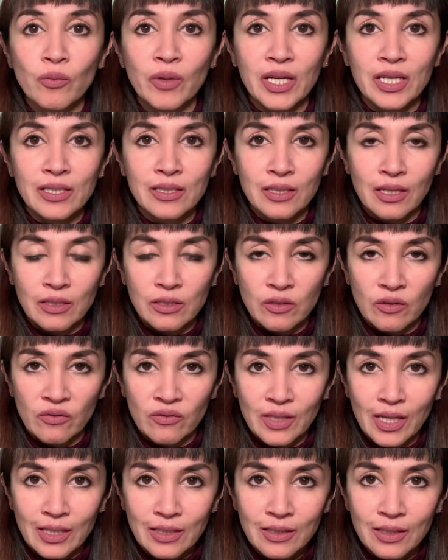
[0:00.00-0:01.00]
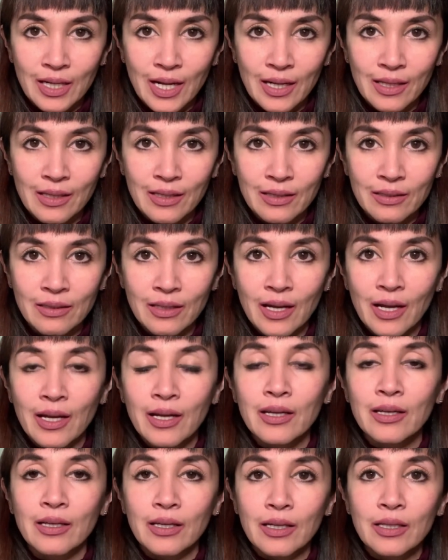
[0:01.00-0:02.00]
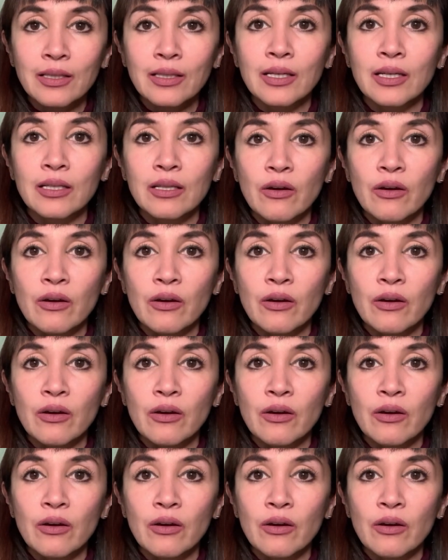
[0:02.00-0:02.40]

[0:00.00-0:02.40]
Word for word: make sense of that galit, it can